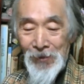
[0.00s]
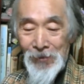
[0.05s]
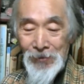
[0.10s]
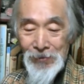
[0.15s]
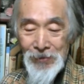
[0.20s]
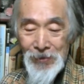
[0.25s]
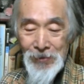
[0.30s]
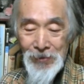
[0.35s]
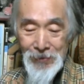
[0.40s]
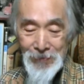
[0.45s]

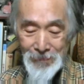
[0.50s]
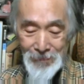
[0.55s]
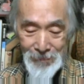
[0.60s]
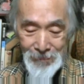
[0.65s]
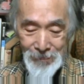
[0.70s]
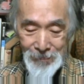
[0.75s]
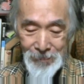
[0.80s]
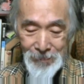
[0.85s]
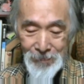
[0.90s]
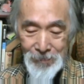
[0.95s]
この
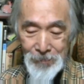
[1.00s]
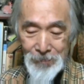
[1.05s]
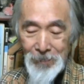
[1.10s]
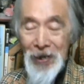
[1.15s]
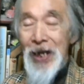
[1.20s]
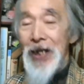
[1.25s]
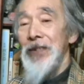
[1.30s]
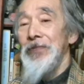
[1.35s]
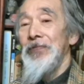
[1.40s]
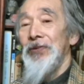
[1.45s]

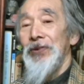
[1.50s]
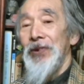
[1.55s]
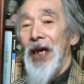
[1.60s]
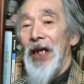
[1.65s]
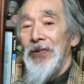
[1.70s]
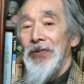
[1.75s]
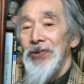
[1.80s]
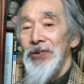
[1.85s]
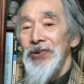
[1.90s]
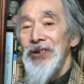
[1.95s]
前にも
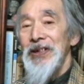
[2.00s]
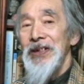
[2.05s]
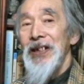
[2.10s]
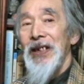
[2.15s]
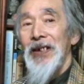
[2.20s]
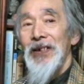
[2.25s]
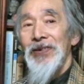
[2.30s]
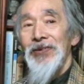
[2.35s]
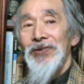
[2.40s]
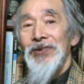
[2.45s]
義
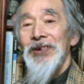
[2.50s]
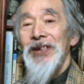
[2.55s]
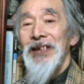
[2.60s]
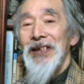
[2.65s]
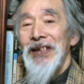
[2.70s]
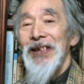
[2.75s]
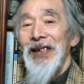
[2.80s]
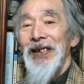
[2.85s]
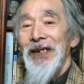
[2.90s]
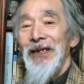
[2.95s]
仲の時
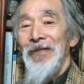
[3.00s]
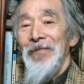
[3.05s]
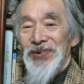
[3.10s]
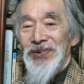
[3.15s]
に